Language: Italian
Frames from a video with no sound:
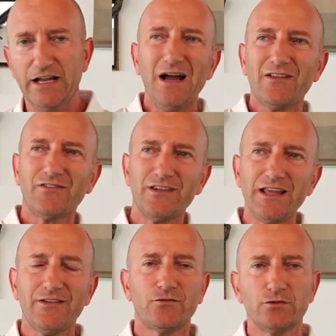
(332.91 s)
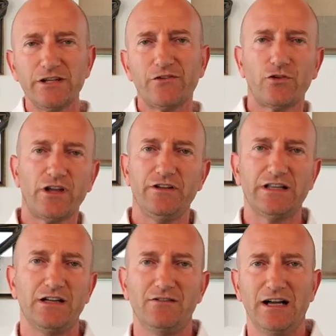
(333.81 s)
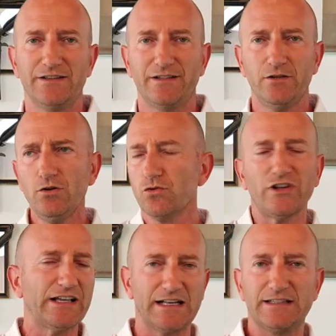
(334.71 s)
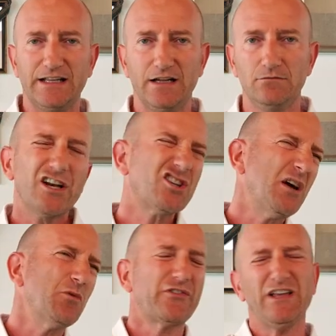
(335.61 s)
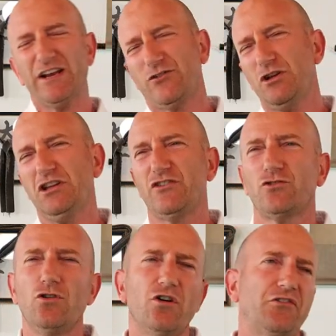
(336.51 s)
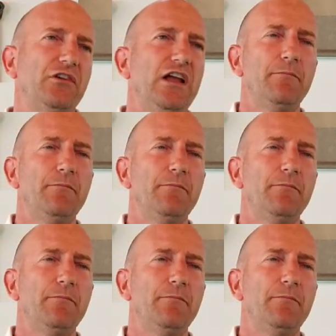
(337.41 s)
Ma se sto tizio che avete davanti non usa il karate, lasciamo stare i soliti discorsi, eh,